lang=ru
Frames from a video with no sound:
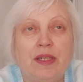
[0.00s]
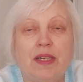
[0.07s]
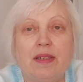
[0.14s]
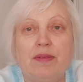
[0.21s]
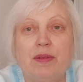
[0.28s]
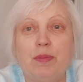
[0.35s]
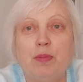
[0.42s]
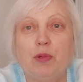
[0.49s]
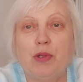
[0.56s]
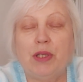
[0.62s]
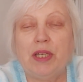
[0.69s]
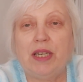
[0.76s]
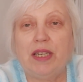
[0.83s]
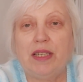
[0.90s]
как вы
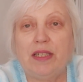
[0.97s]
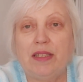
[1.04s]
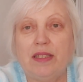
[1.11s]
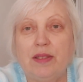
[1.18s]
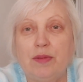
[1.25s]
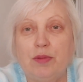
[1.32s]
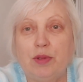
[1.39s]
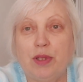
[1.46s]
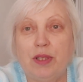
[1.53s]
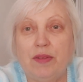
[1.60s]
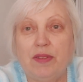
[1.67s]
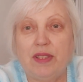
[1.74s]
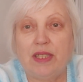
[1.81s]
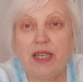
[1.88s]
поняли,
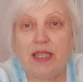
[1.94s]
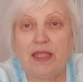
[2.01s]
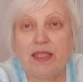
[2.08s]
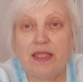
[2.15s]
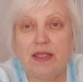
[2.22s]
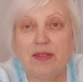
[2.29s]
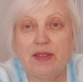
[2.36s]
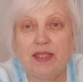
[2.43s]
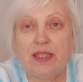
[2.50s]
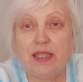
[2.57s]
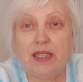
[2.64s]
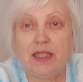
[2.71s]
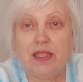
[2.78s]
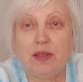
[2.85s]
сегодня вязальных
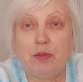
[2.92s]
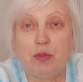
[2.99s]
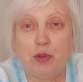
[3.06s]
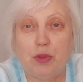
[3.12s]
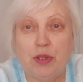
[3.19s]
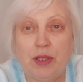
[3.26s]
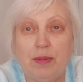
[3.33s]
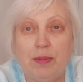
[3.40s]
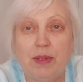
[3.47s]
новостей не будет,